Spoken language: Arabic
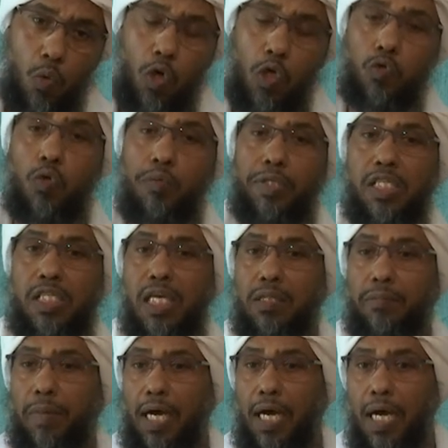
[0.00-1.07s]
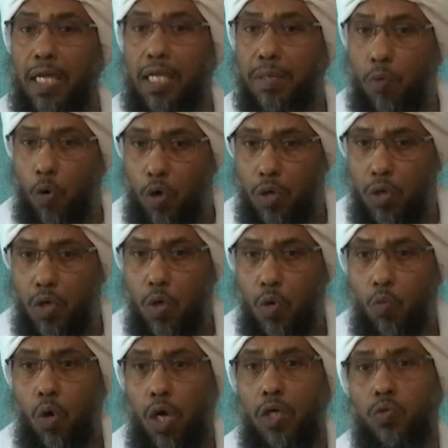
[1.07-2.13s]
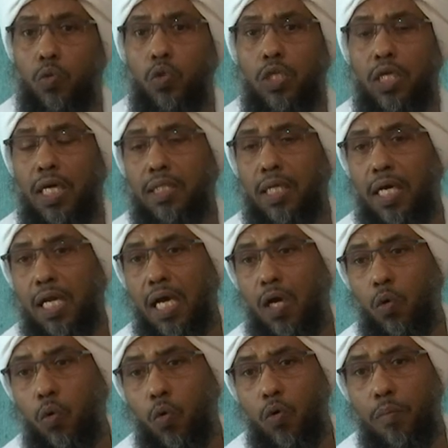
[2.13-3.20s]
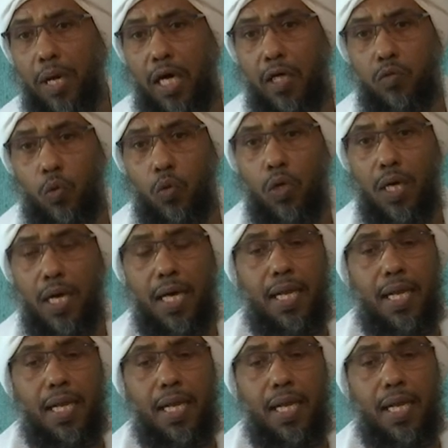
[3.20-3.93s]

وطمست معالمه واعتديت على حرماته